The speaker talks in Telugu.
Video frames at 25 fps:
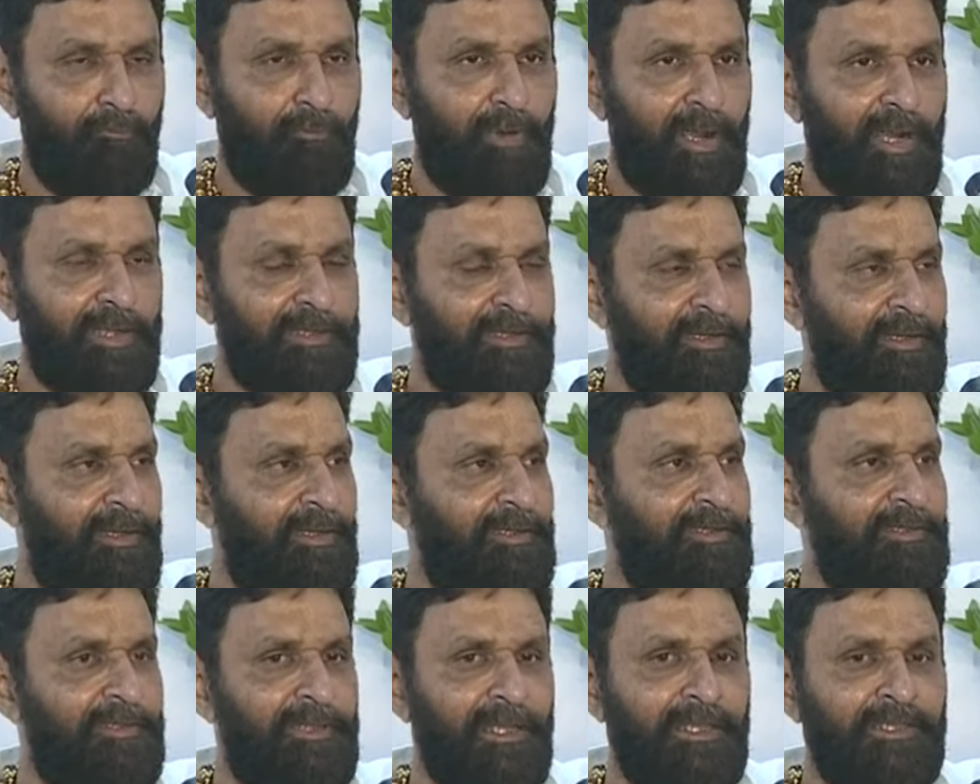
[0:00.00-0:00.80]
వాటిని
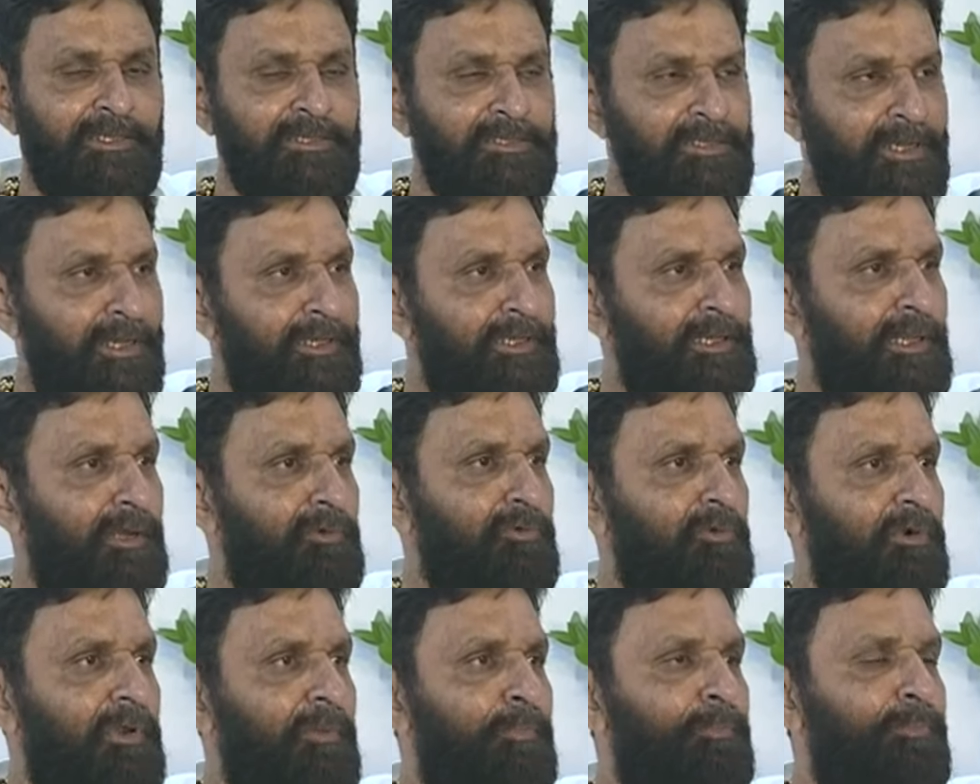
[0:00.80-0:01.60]
టచ్ చేయటా
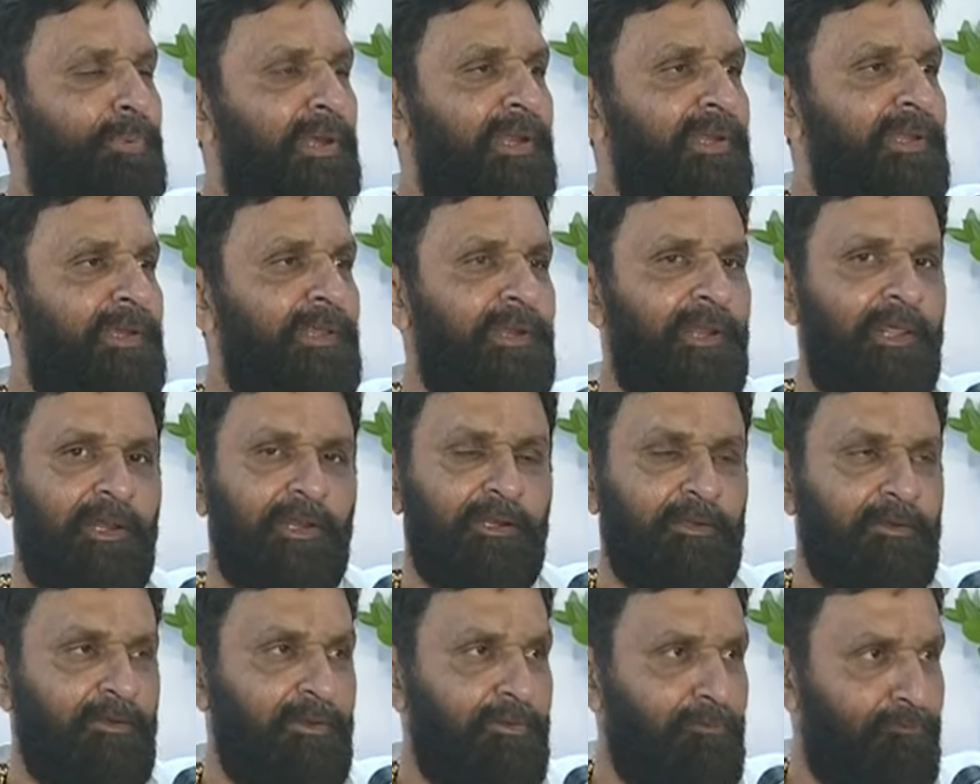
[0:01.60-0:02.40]
కూడా
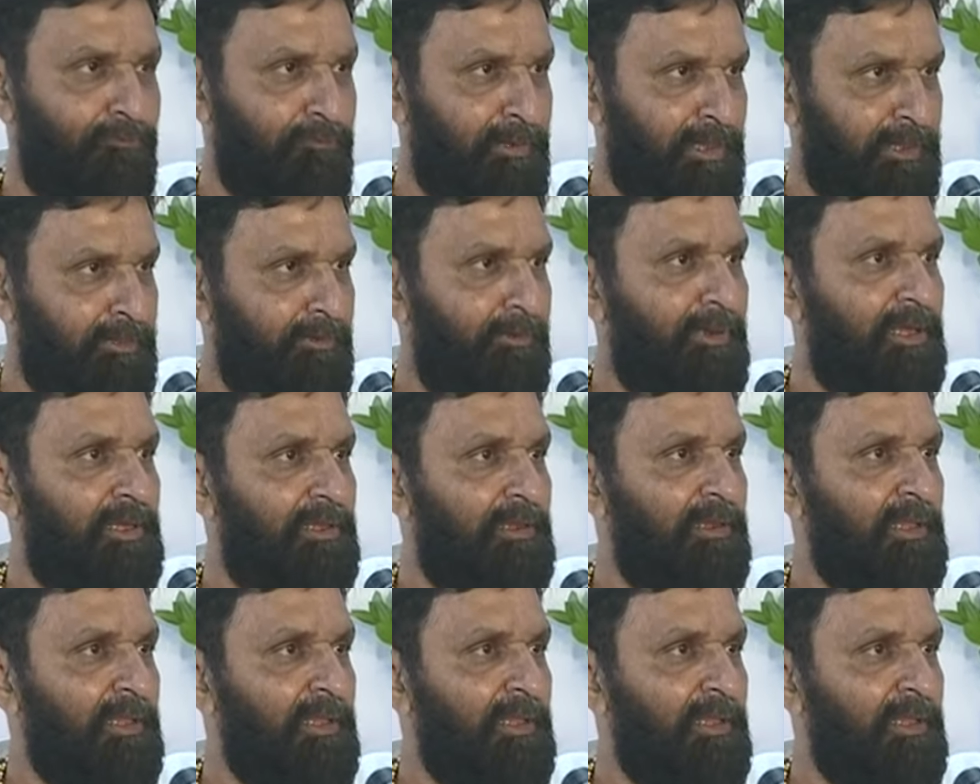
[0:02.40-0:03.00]
పనికిరానటువంటి వెధవ